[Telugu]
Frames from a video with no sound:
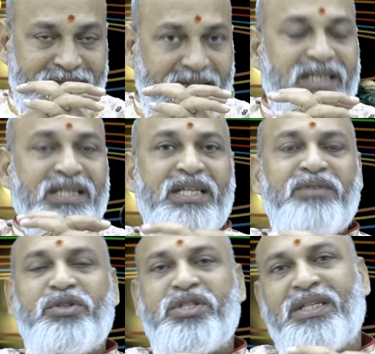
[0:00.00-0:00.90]

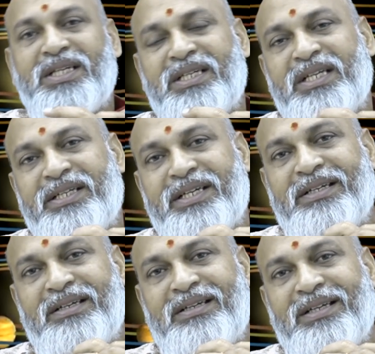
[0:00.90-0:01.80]
సహజంగానే వృచ్చిక లగ్నానికి
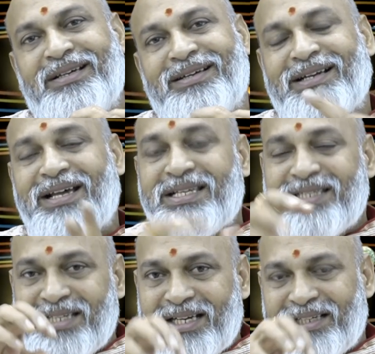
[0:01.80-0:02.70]
ఏంటంటే
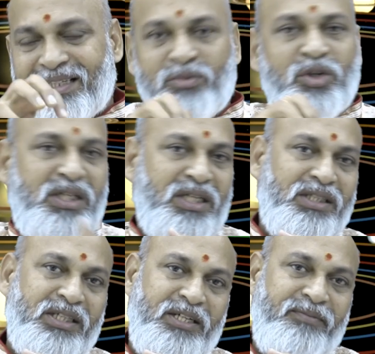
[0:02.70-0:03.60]
రహస్య లగ్నము
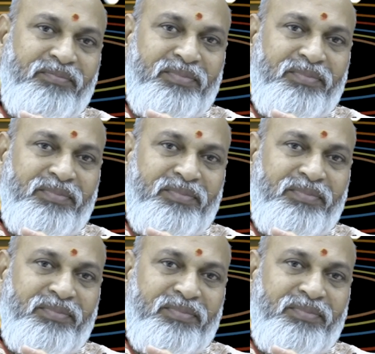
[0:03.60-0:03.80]
అంటారు దాన్ని